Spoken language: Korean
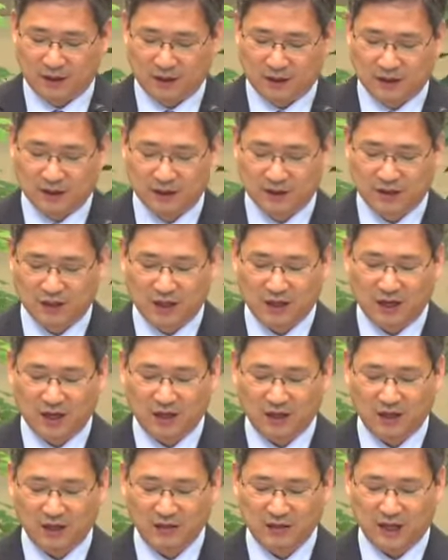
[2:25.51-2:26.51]
그
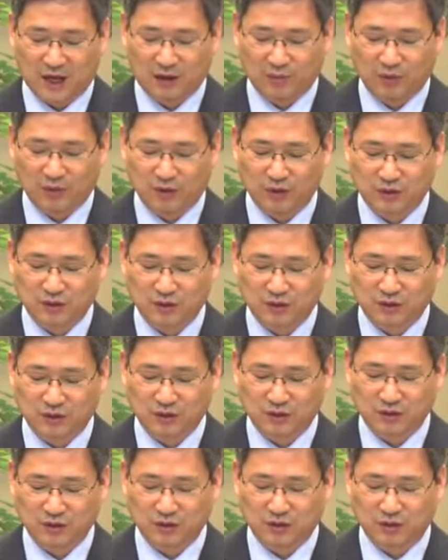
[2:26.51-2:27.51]
신뢰를 잘 보여주는
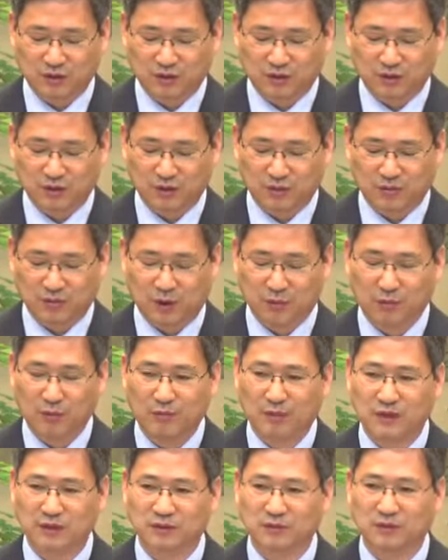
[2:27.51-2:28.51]
것이 오늘 본문
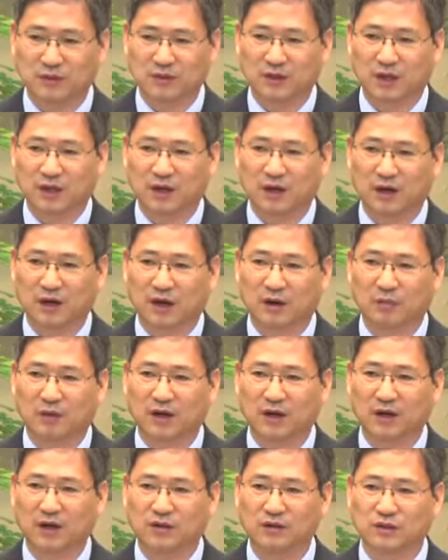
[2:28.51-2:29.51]
말씀인데
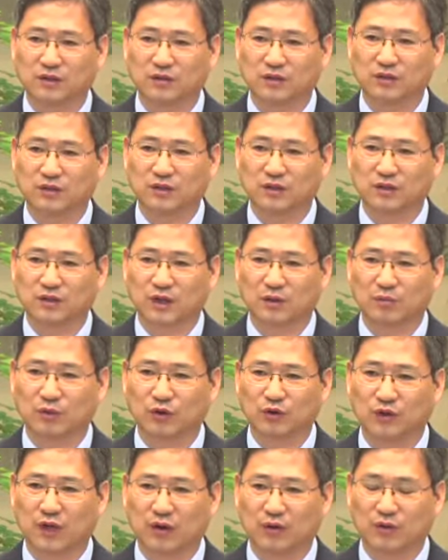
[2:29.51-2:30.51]
얼마나 영적 전투를 잘
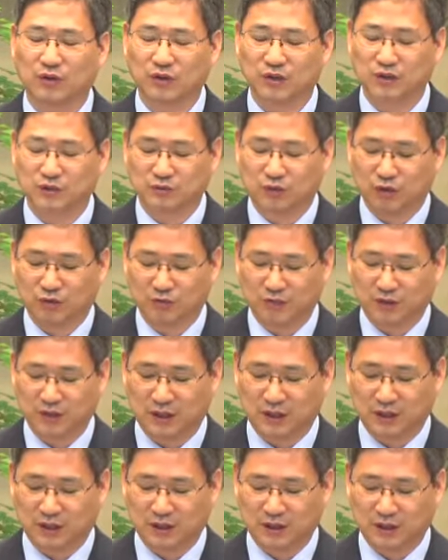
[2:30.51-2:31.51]
묘사하고 있는지
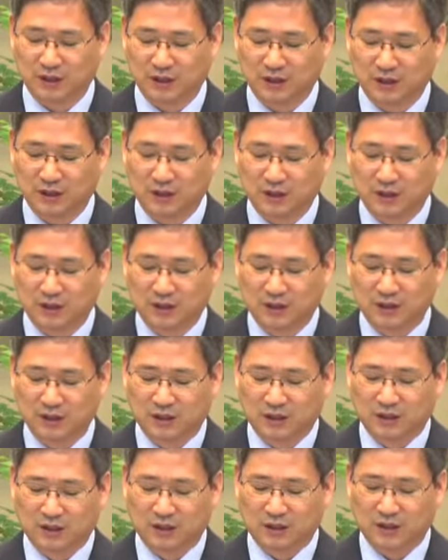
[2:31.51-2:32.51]
모릅니다.
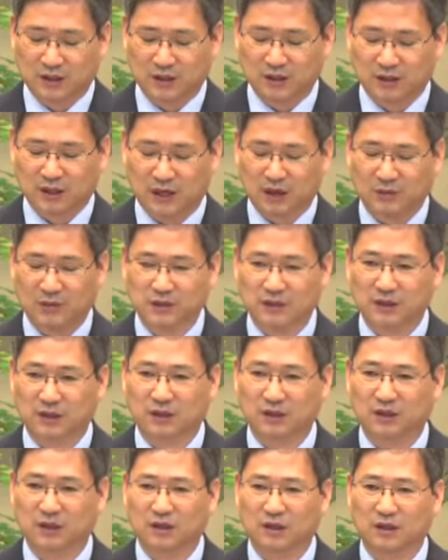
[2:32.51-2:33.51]
이스라엘
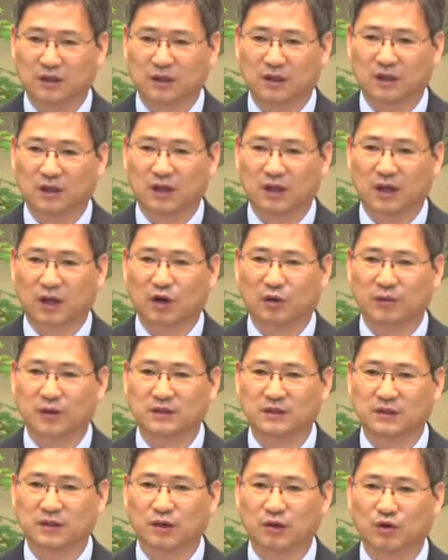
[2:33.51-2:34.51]
백성은
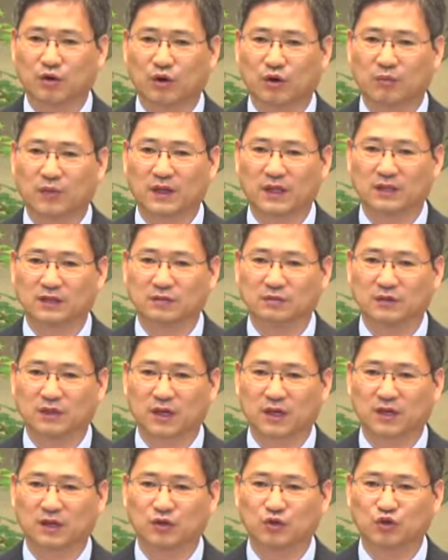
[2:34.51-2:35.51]
애굽에서
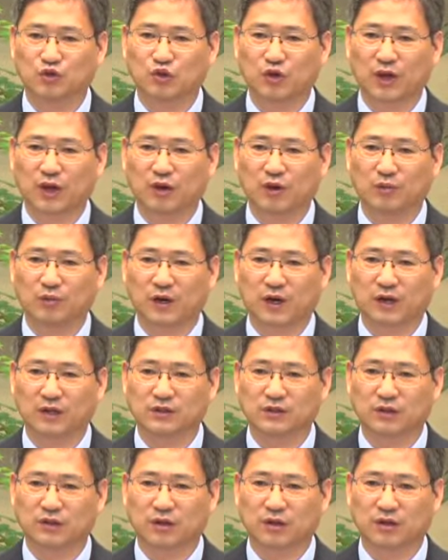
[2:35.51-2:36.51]
구원받았습니다. 그걸 출애굽이라
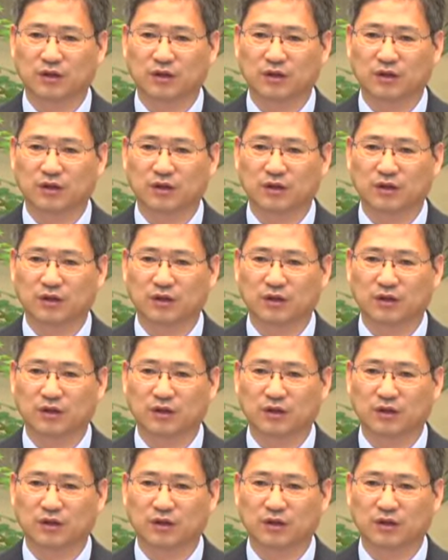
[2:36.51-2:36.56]
하죠.